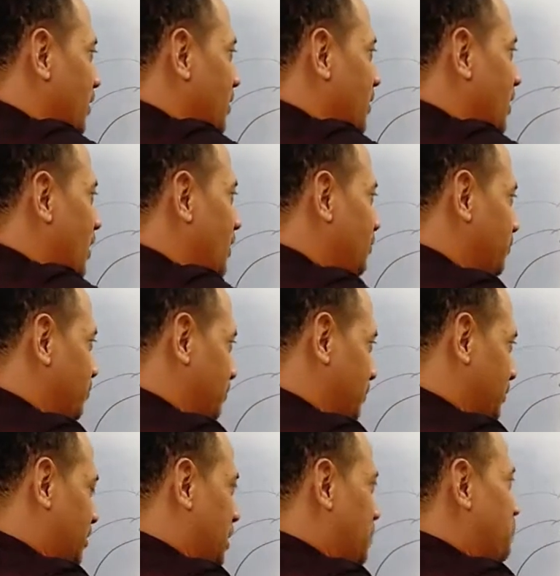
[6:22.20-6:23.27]
Ya.
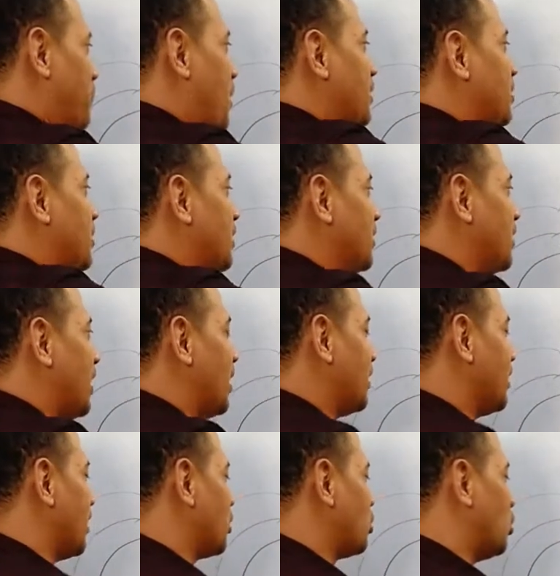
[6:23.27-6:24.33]
Tempat
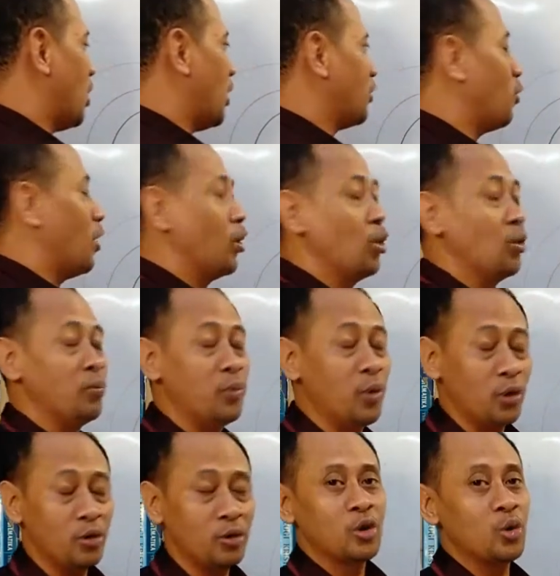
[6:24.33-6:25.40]
tinggalnya Tuhan
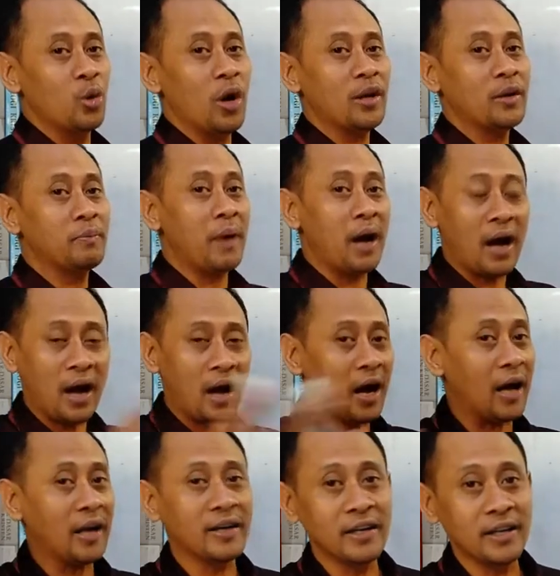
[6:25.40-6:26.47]
walaupun Tuhan Maha
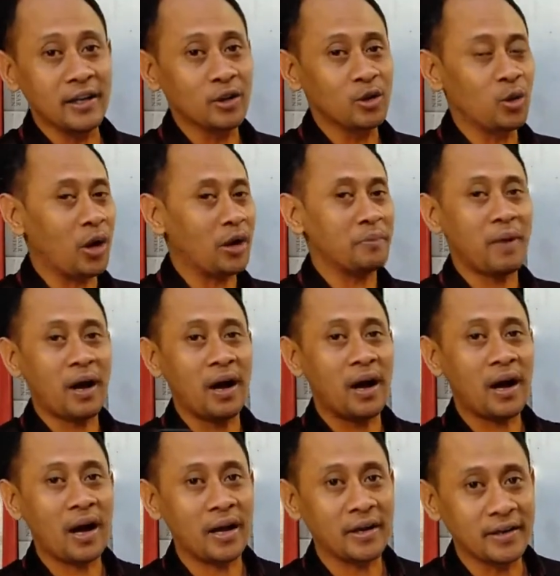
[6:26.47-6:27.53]
hadir, Tuhan
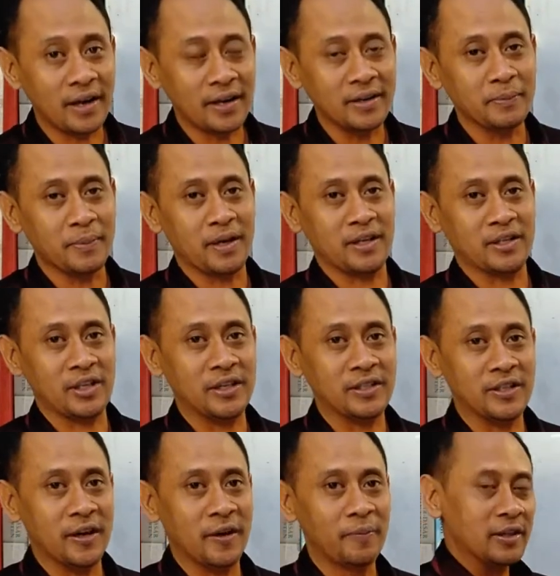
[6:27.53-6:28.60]
Maha ada di mana
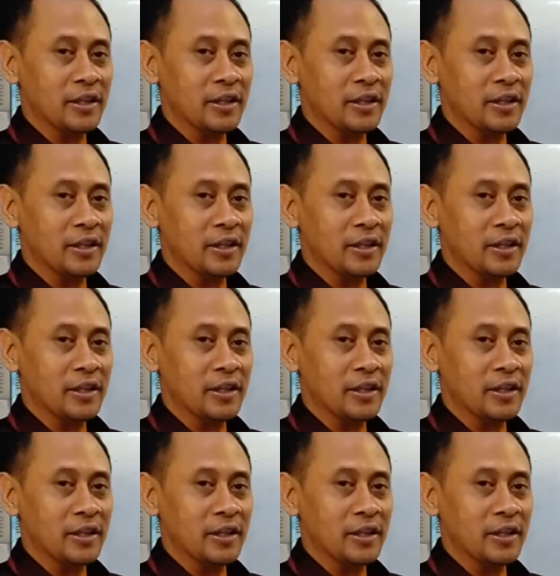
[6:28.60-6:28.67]
saja.